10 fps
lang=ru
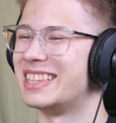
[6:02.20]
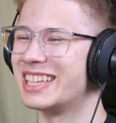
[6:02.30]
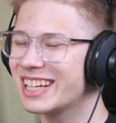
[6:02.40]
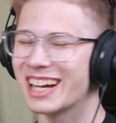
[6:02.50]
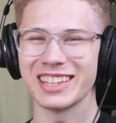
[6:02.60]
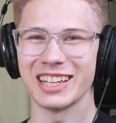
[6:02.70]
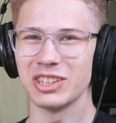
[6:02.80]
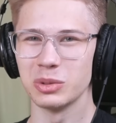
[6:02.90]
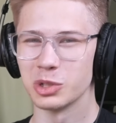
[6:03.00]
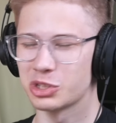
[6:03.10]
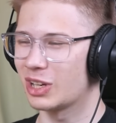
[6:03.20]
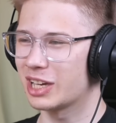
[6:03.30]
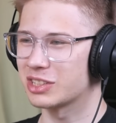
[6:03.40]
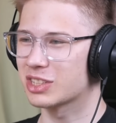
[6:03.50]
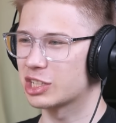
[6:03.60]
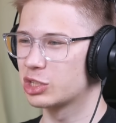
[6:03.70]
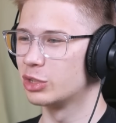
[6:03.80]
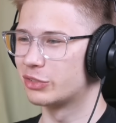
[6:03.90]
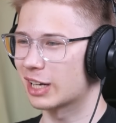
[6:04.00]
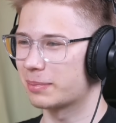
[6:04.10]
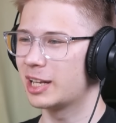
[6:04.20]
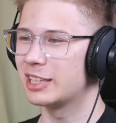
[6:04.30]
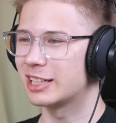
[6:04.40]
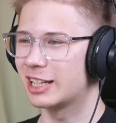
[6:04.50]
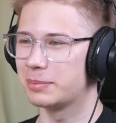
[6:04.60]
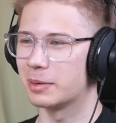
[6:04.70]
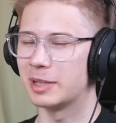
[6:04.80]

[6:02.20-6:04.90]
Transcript: Никогда не думал, что я это скажу, но вкрапления клипа